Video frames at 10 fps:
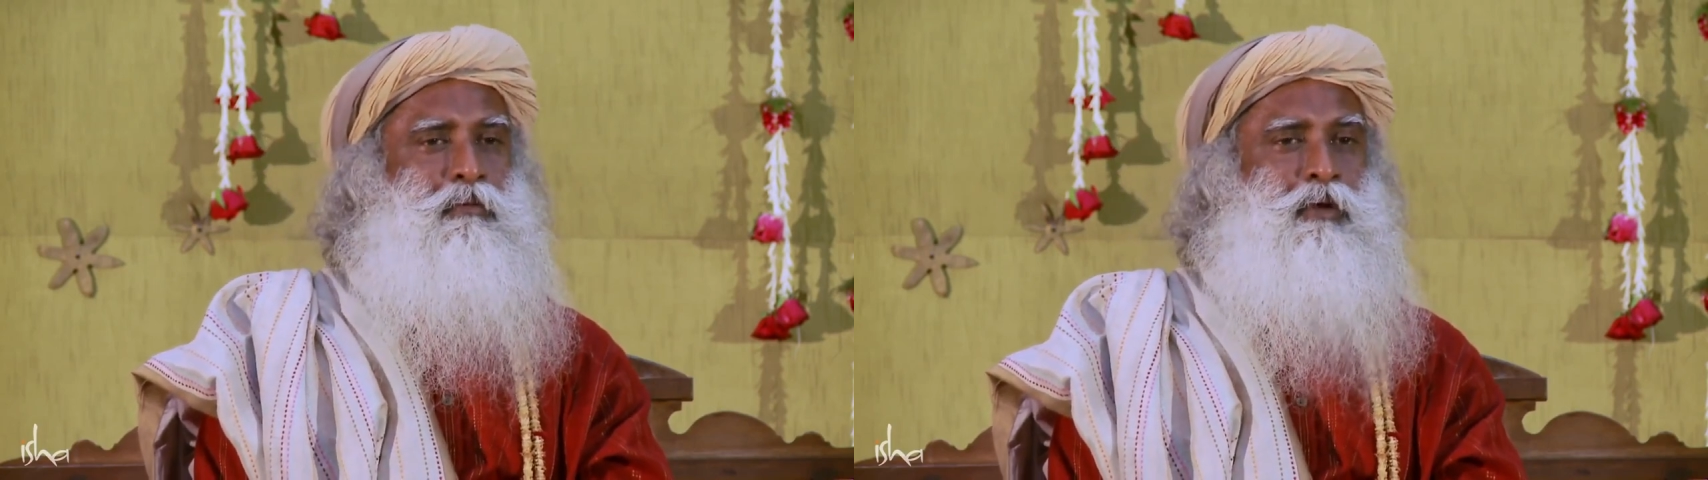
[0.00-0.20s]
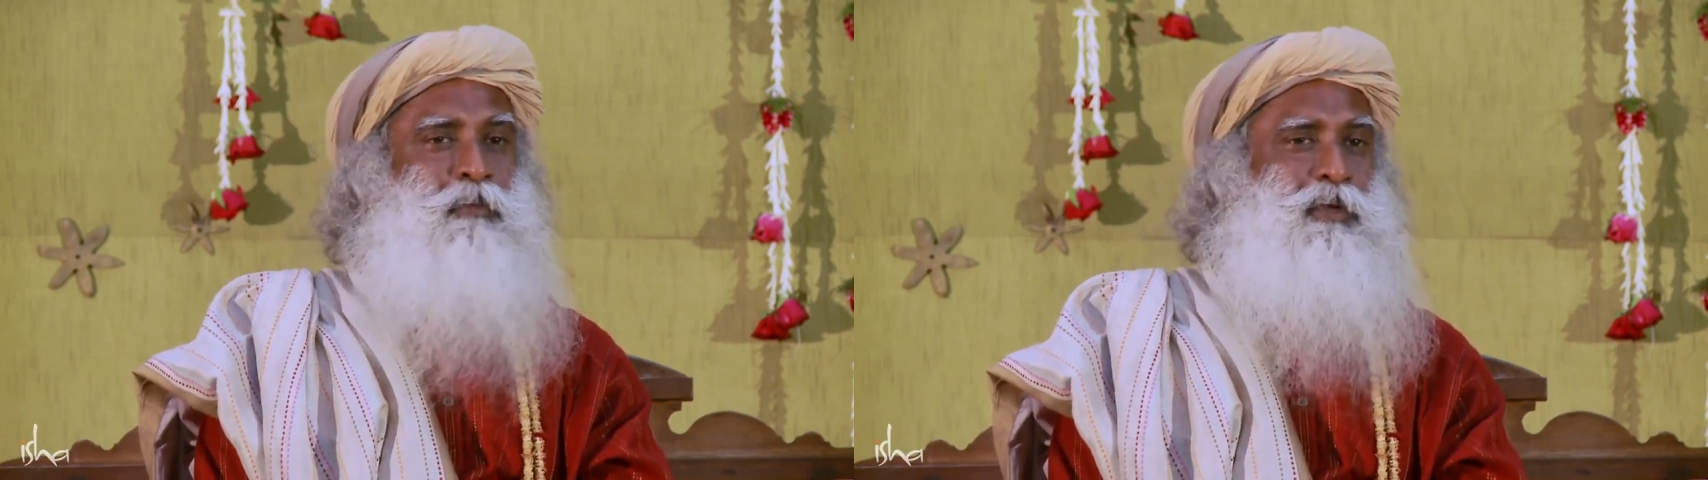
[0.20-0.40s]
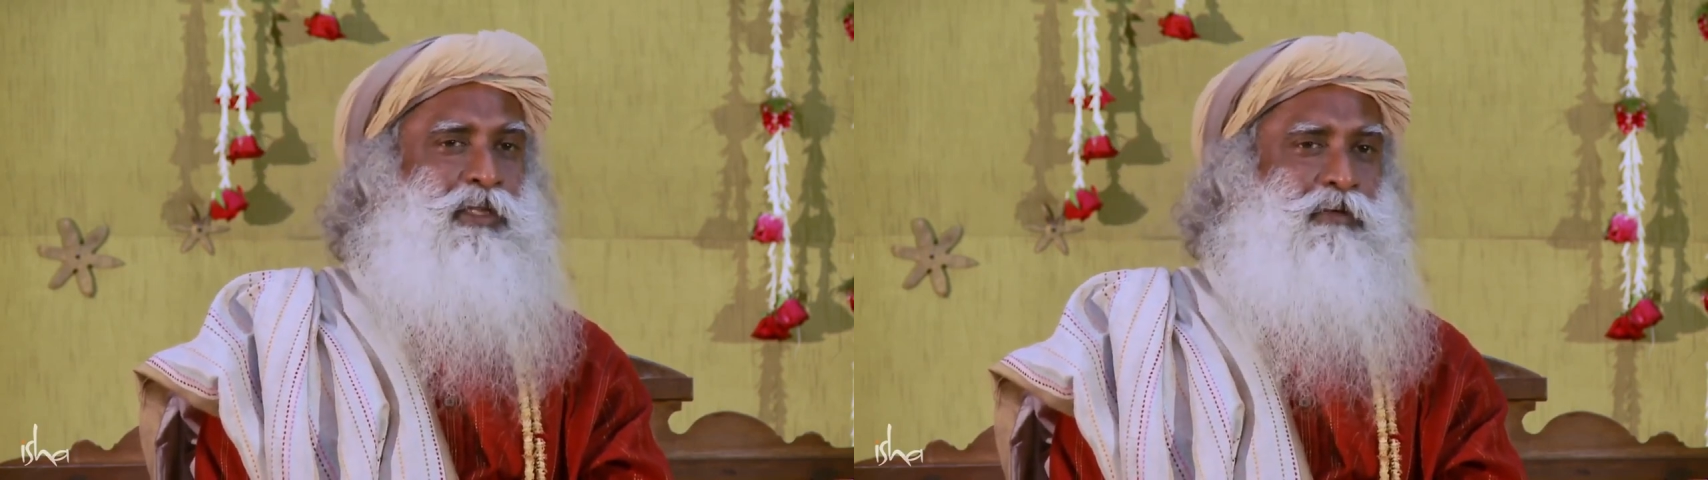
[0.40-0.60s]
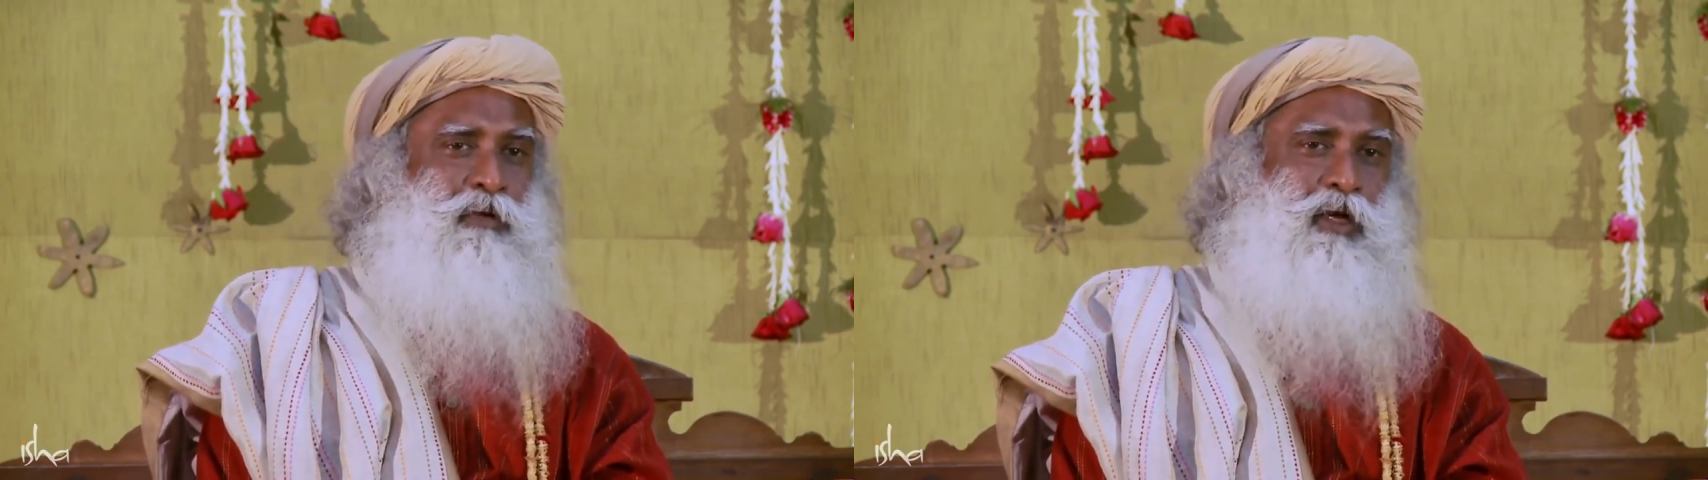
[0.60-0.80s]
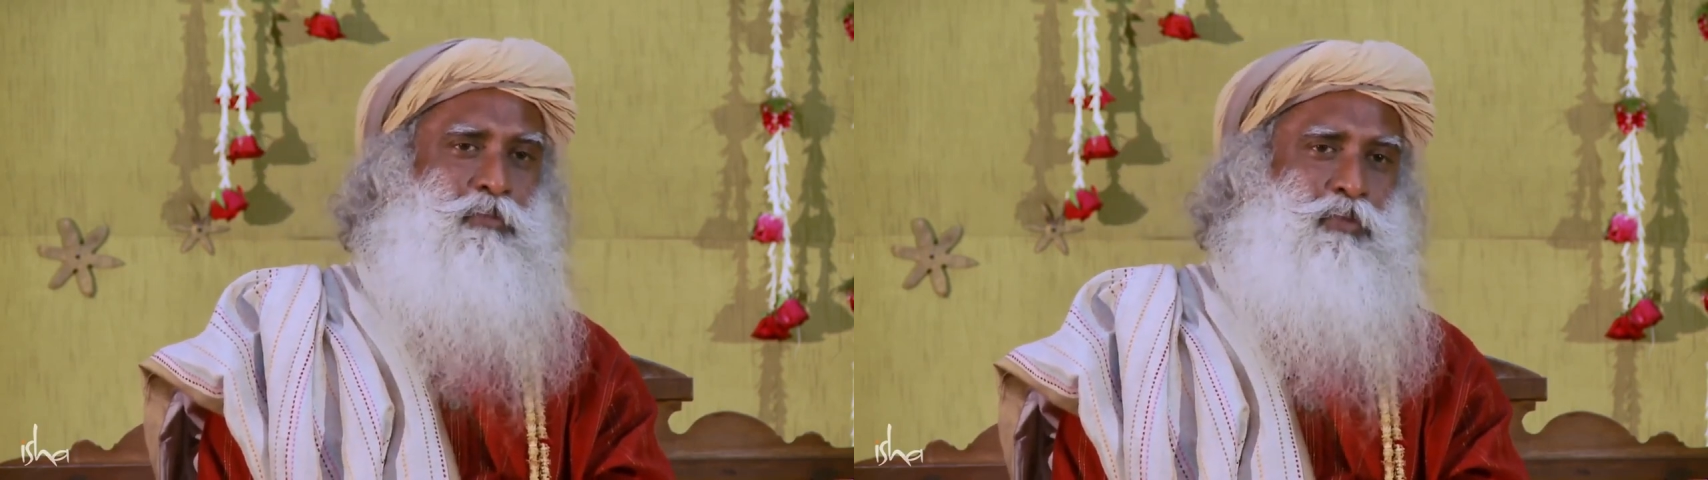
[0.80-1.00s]
Wahrscheinlich
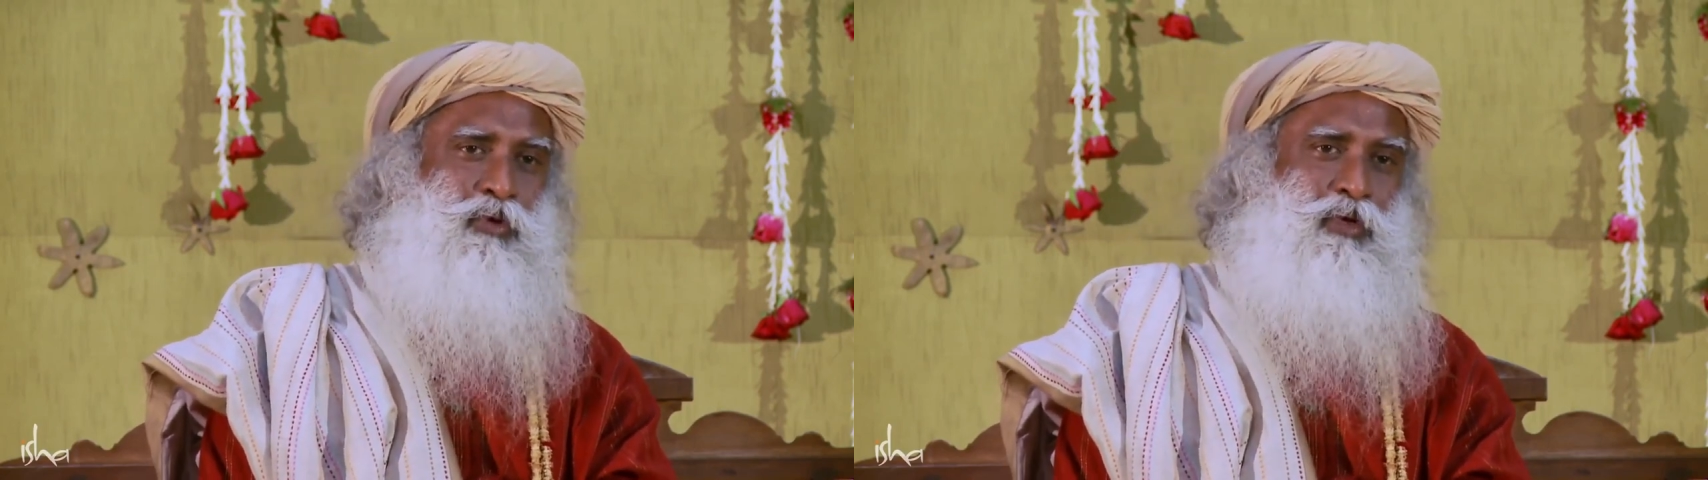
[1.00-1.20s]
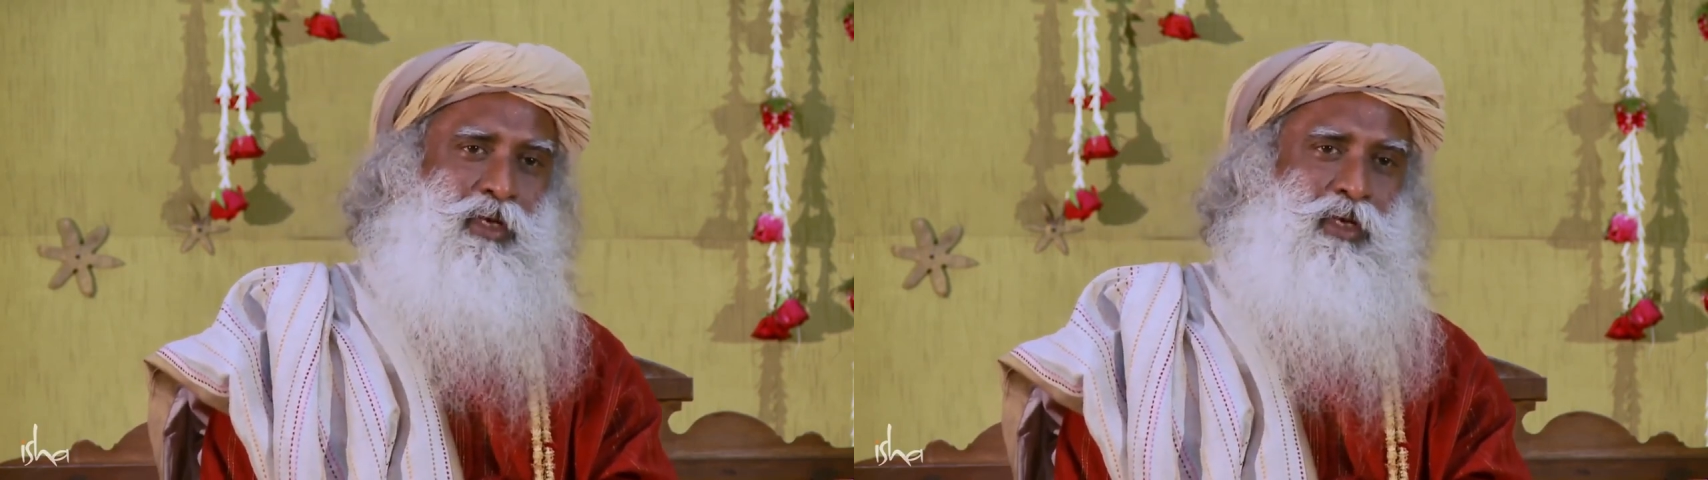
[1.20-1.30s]
haben sie kein